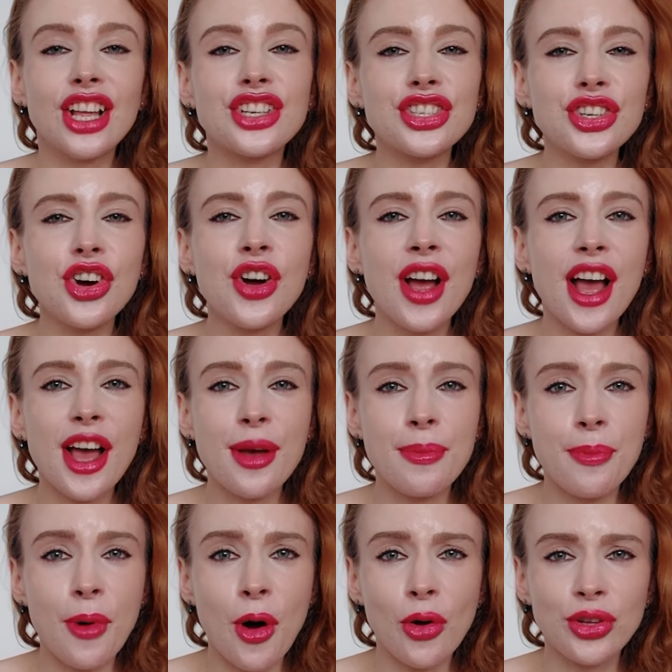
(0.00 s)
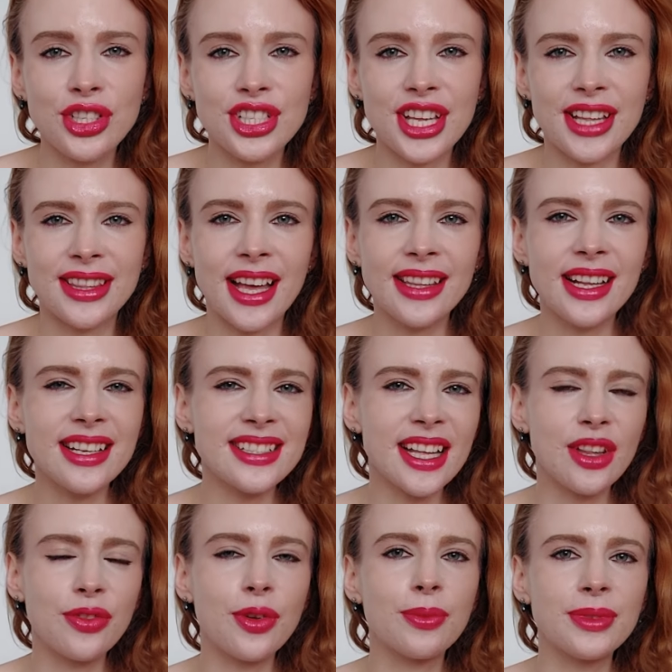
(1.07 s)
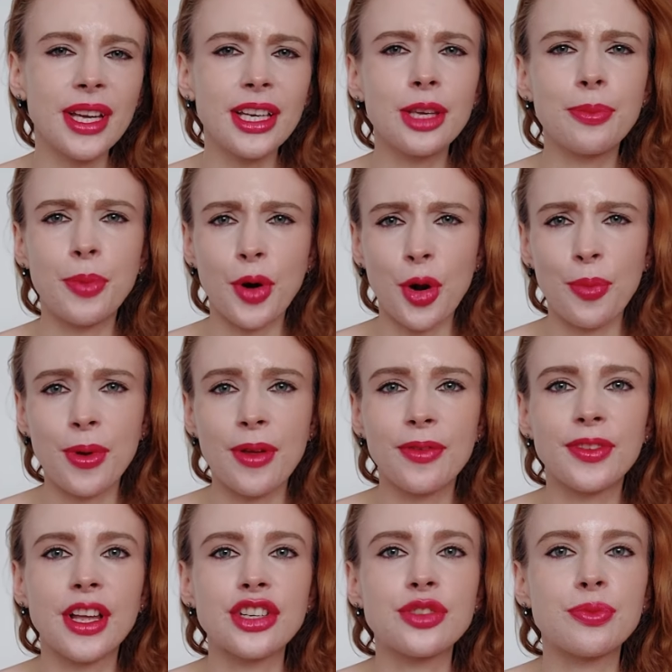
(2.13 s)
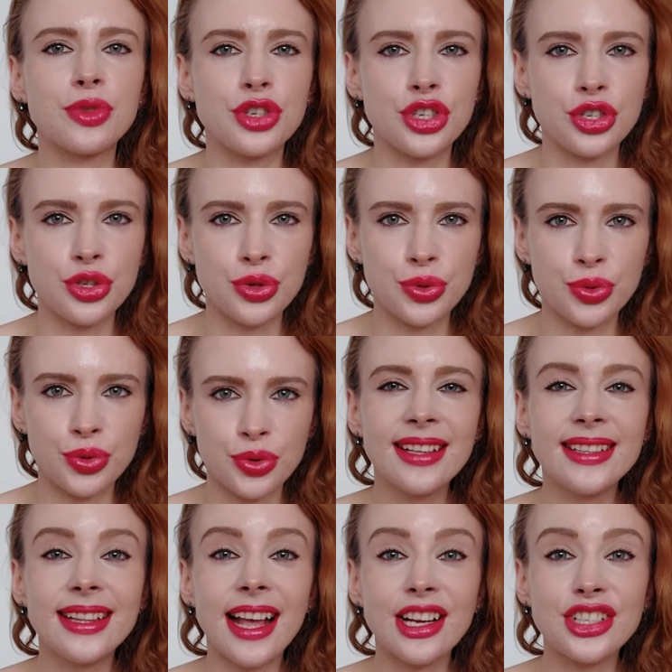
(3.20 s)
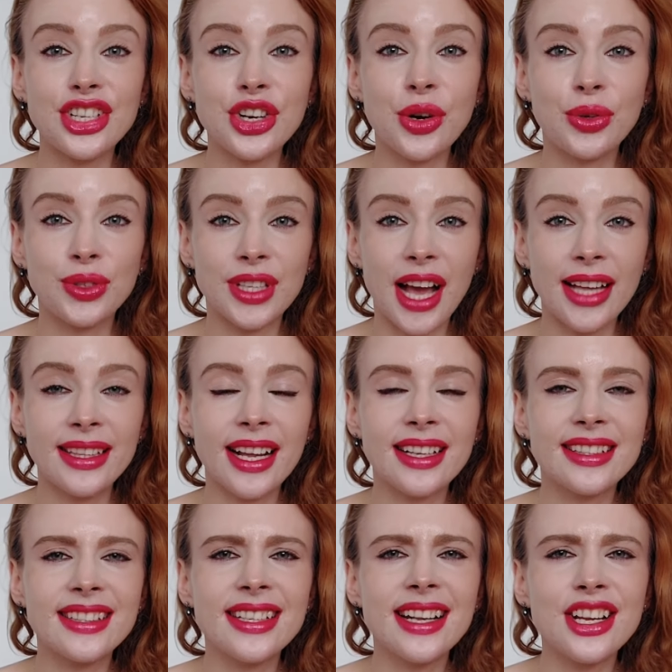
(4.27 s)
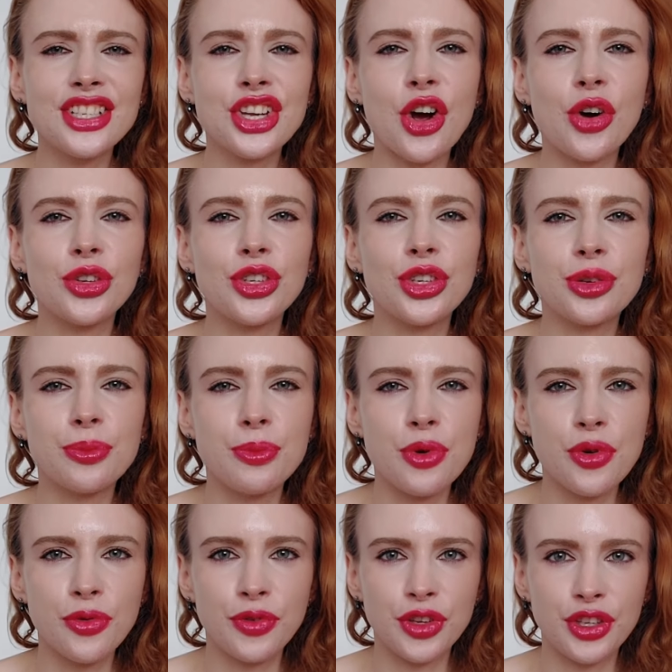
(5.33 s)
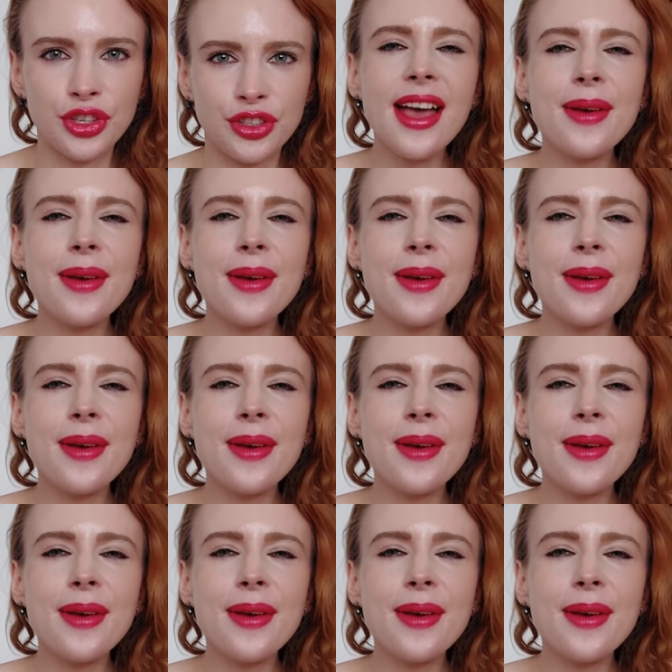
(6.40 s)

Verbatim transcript: Dlaczego emocje nadal stanowią taki problem w naszym życiu? Dlaczego nadal tyle się o nich mówi?